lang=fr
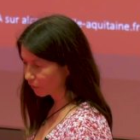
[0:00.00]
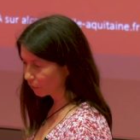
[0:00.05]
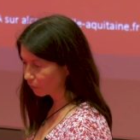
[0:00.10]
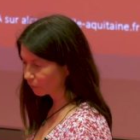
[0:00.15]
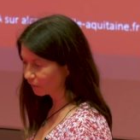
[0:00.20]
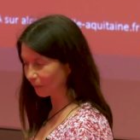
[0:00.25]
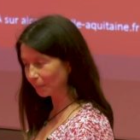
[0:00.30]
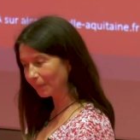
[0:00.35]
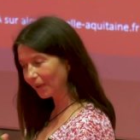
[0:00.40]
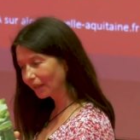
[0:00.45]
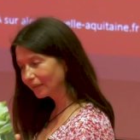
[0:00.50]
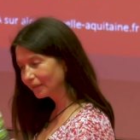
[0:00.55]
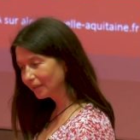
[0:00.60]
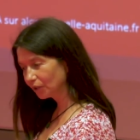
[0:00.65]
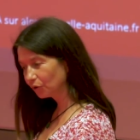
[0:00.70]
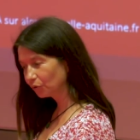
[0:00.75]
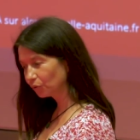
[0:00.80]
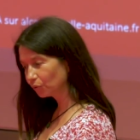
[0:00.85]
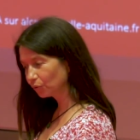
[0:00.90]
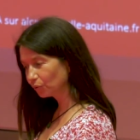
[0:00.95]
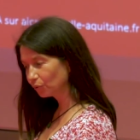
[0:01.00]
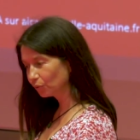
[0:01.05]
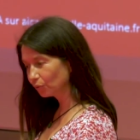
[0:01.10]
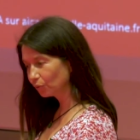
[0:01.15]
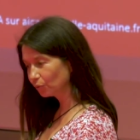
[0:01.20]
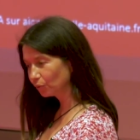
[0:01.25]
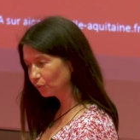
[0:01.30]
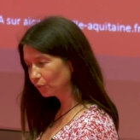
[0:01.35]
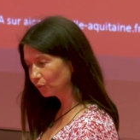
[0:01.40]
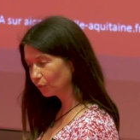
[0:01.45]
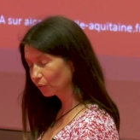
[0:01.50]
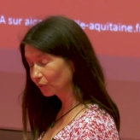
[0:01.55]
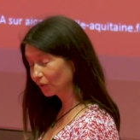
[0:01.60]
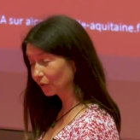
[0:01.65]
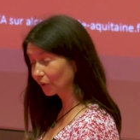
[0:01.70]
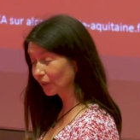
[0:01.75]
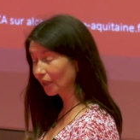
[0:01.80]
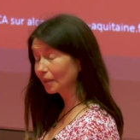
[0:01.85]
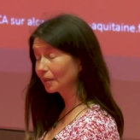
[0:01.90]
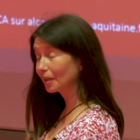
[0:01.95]
on est parti du. On
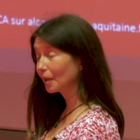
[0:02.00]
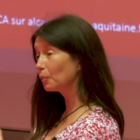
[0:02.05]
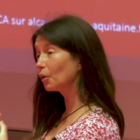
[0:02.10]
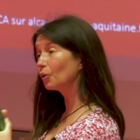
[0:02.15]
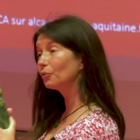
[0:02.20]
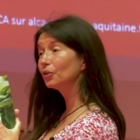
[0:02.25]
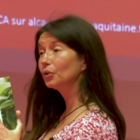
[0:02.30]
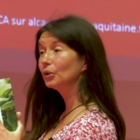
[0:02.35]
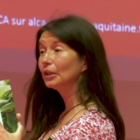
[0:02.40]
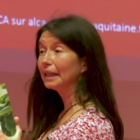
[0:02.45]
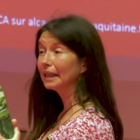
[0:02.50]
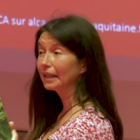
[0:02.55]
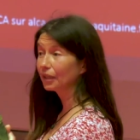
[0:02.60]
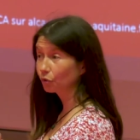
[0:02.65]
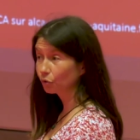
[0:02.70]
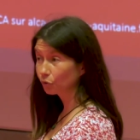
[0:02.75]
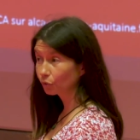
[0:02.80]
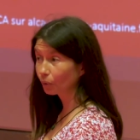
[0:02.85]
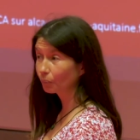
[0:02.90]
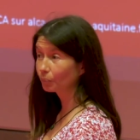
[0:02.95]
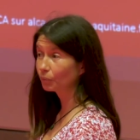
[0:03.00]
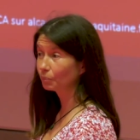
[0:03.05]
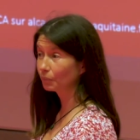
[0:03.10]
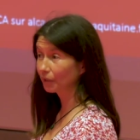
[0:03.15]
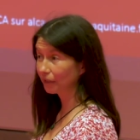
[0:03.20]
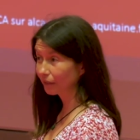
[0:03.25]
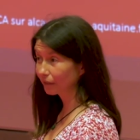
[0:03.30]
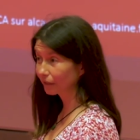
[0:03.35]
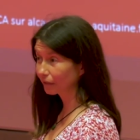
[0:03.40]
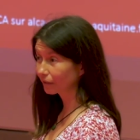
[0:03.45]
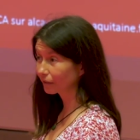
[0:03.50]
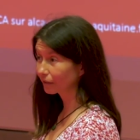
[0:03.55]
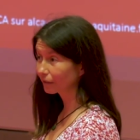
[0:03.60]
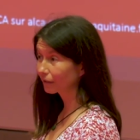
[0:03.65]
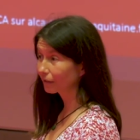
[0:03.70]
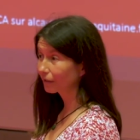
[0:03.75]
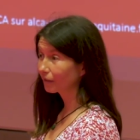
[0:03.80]
en a d'abord fait une lecture publique.